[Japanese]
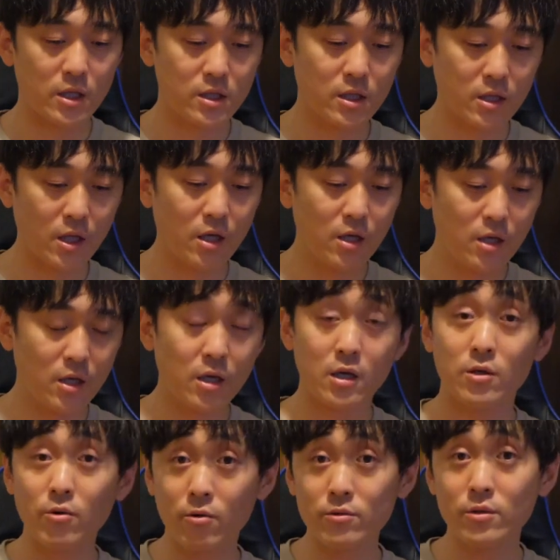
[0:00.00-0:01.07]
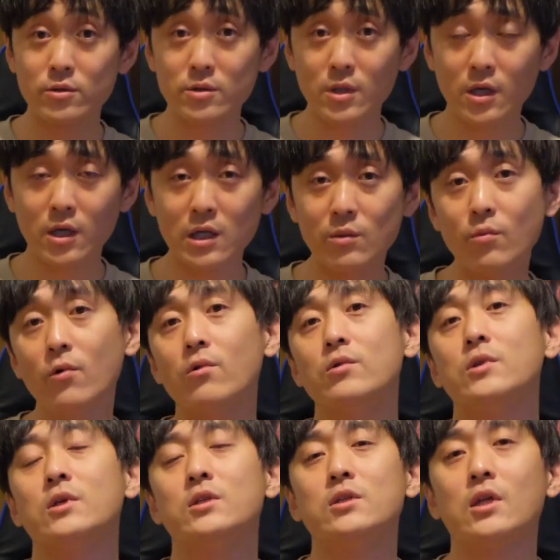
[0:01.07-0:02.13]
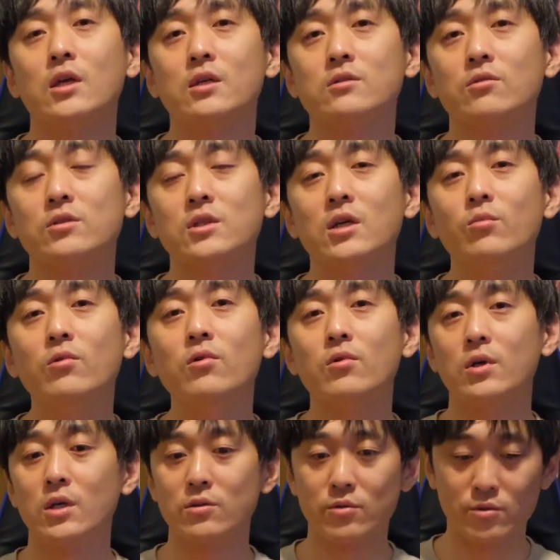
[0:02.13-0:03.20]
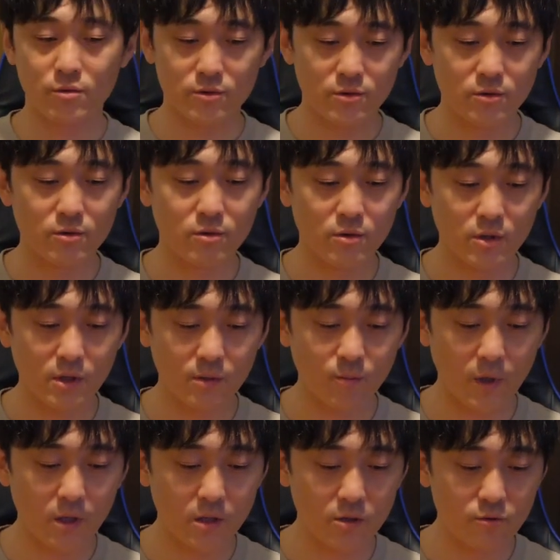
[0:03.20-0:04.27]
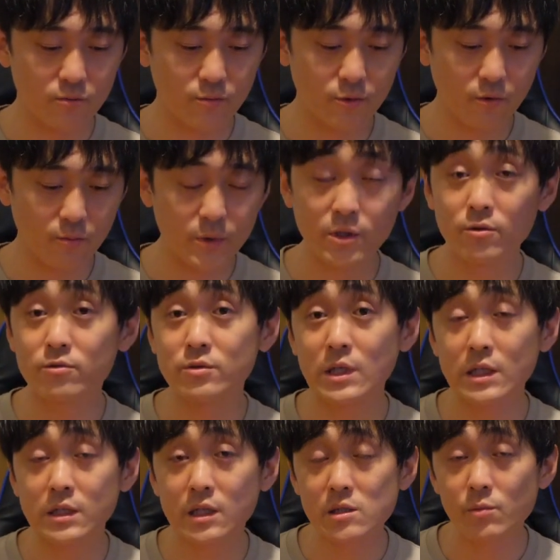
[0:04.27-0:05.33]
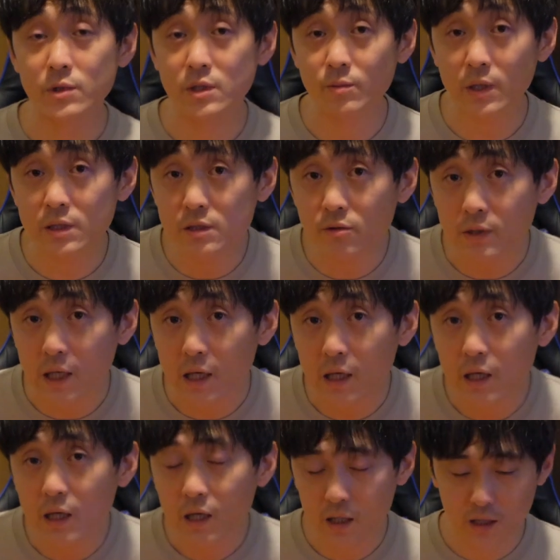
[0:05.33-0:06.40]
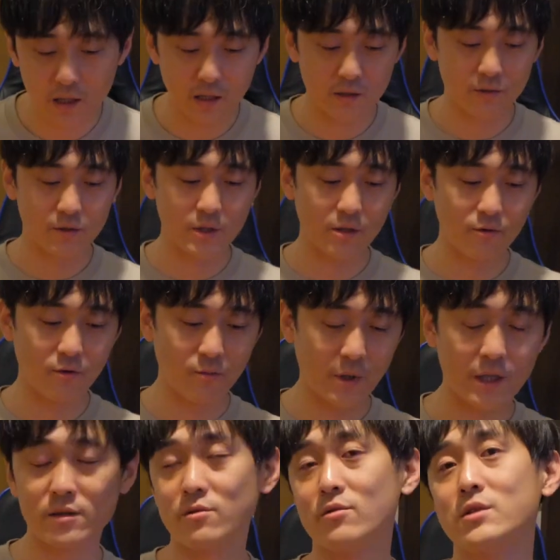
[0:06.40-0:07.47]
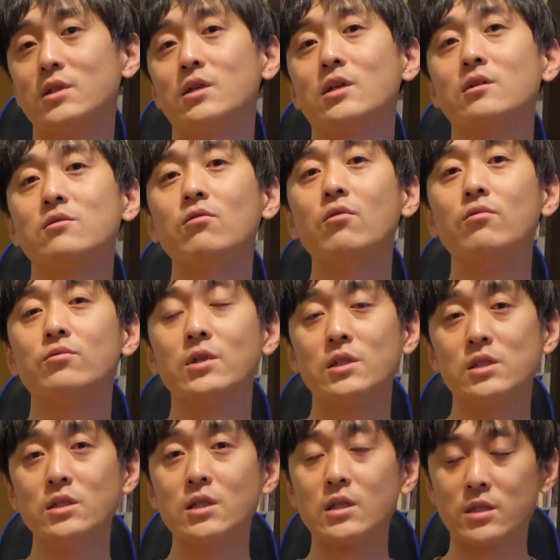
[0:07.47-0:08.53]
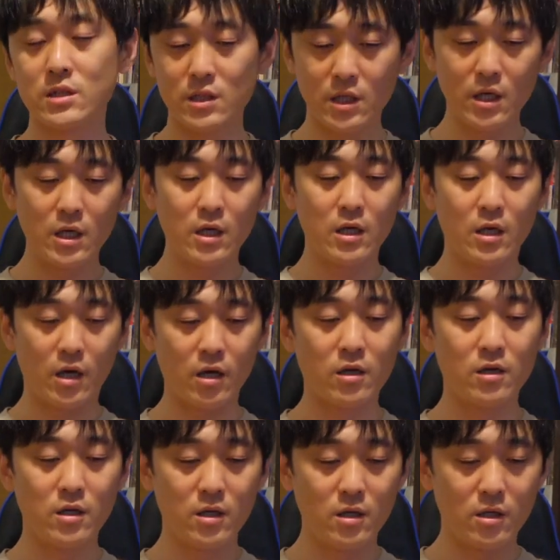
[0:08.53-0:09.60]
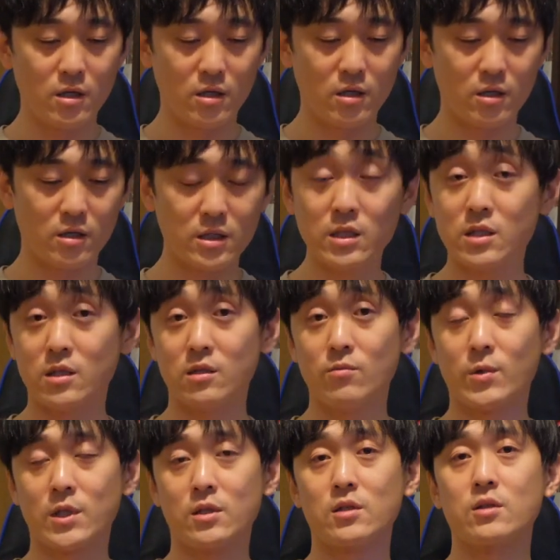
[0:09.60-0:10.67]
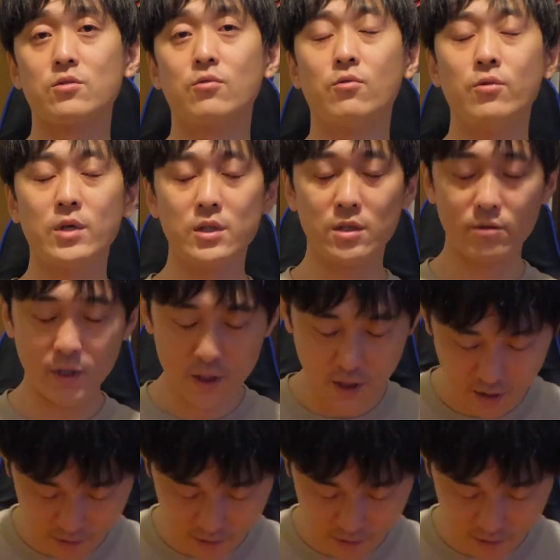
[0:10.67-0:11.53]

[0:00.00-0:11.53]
してて、え横のつながりもできて、そちらも、えー、と一つ、今いるの魅力だったりもしますので、えそちらの方も活用してあげると嬉しいです。はい。えー、ぜひ私たちを応援してくださ